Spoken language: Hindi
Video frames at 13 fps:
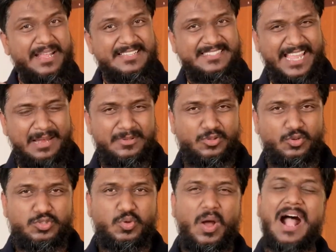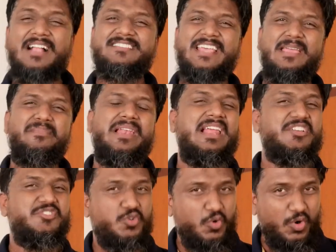डे सेल में दोस्तों आज से ही मिलना
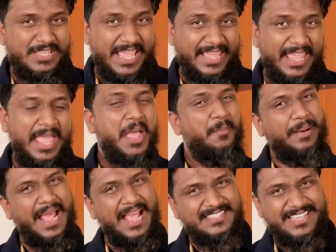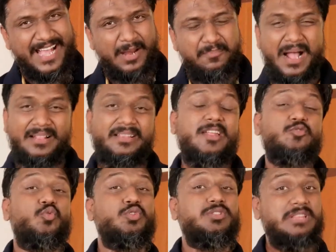शुरू हो जाएगी प्राइस की अगर बात करें
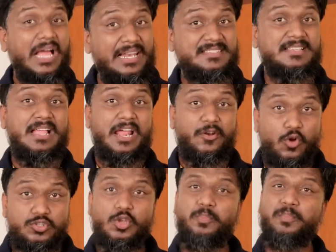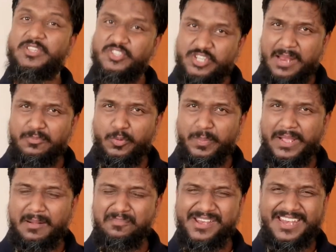तो उनतालीस
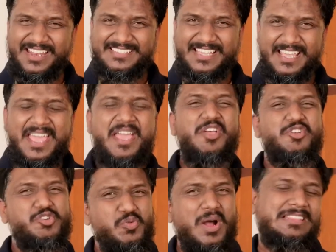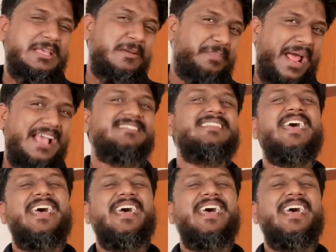कंपनी ने इसकी शुरुआती प्राइस